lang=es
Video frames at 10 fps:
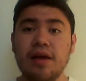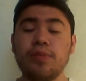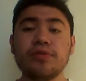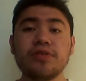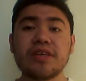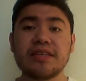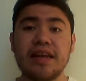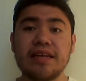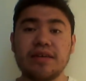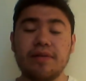El punto es que
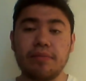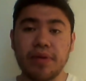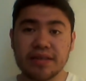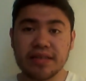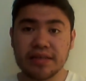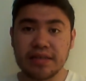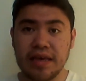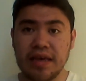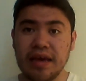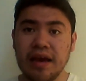se las llevan presas
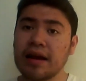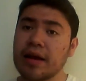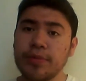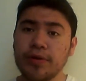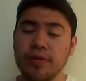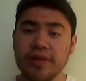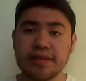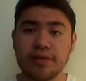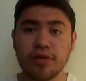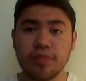y el capítulo
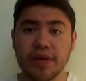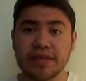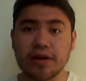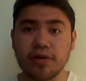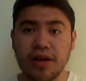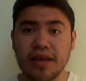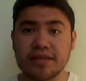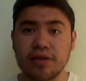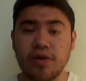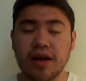25 empieza con
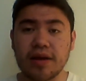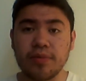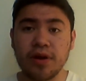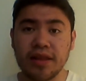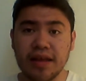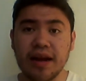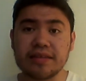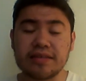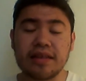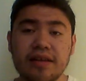ellas en una camioneta,
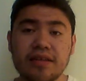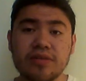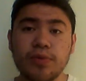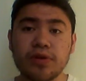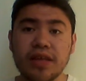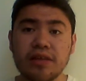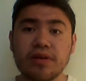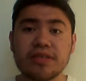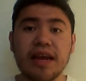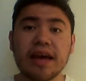las
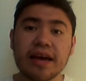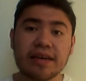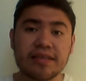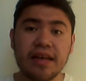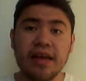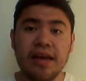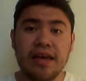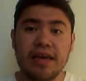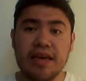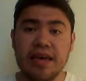transportando hacia la cárcel
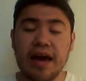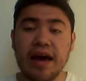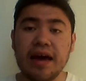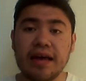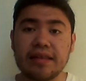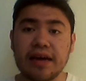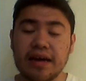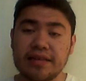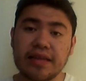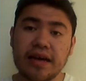y A
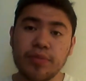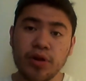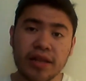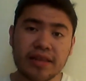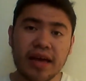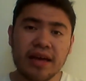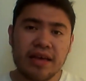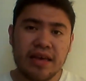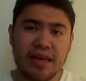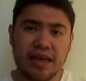ataca esta camioneta
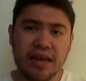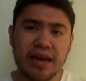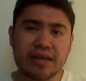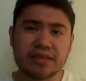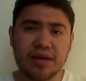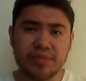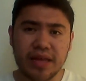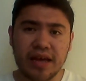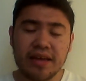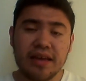y la
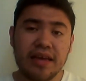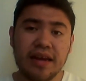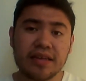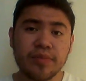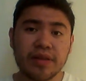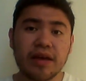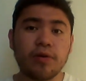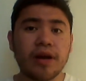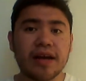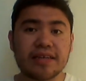rapta y las mete
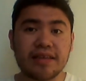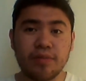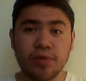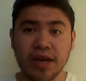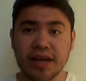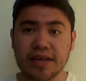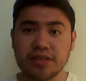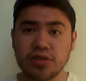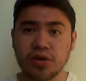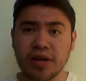a una casa de
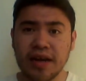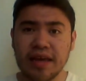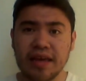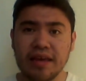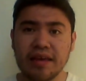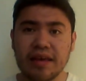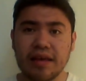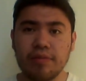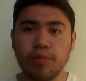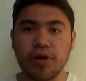muñecas. Yo
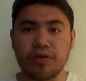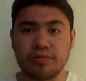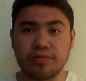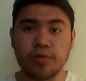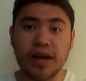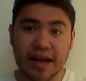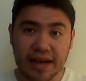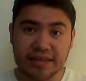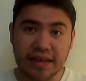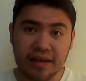creí, bueno, una
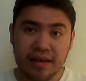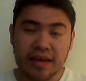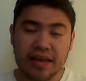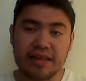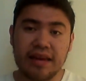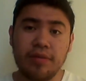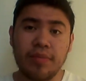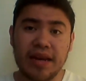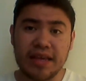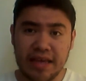casa que tiene
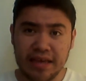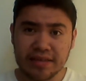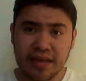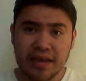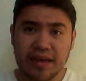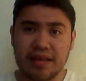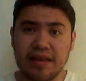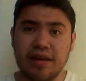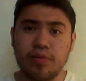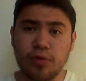maniquís, que
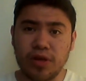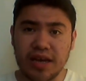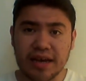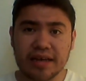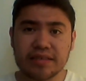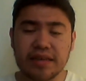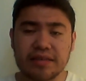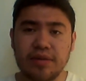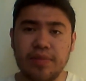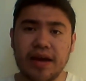tiene muñecas
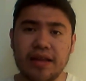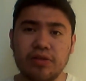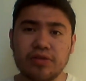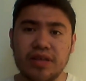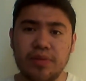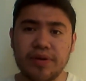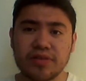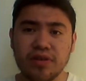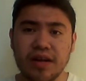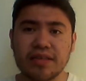semejando ser
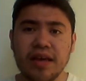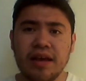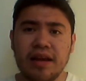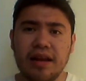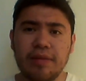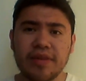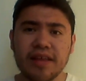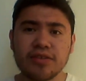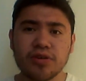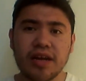personas. La
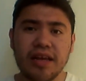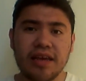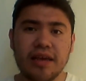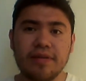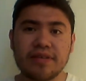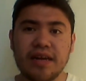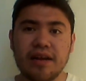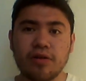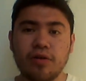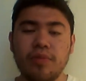verdad yo creí que iba a
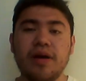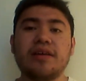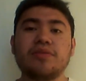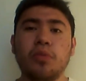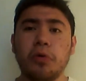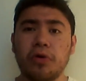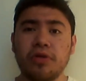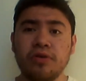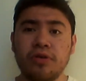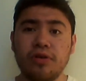ser algo más
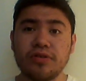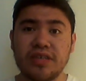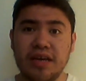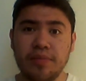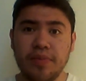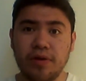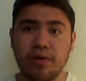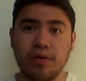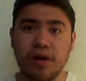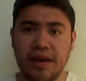burdo, no lo sé,
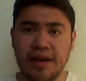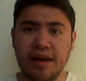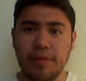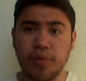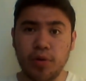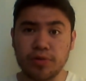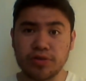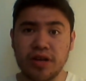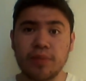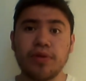pero en el
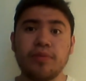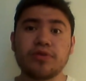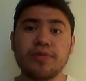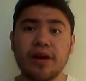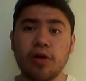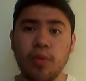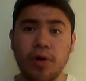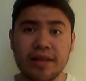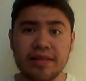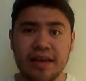promocional podemos ver
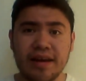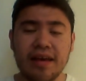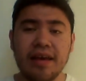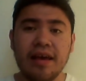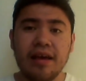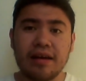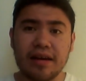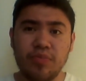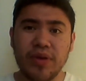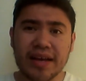cómo A tiene
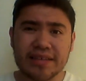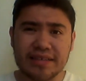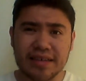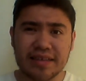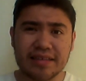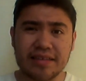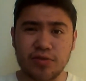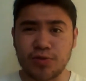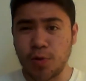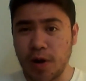réplicas exactas de
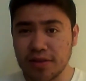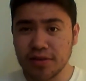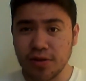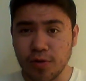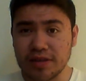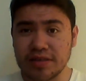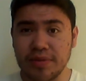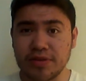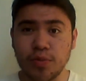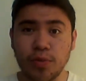sus cuartos, lo cual
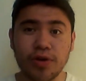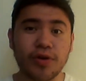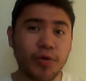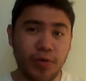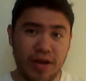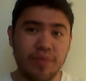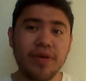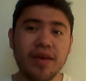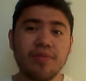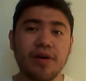se me hizo muy
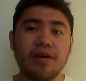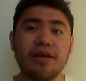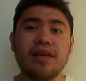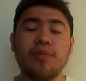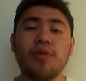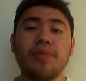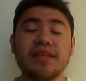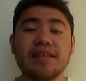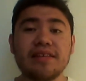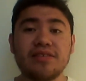creepy y me llamó
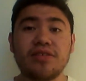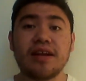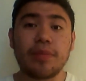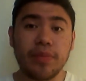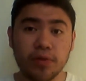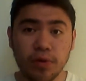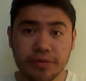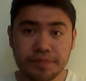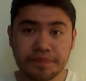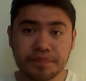más la atención del
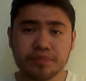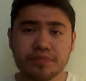capítulo.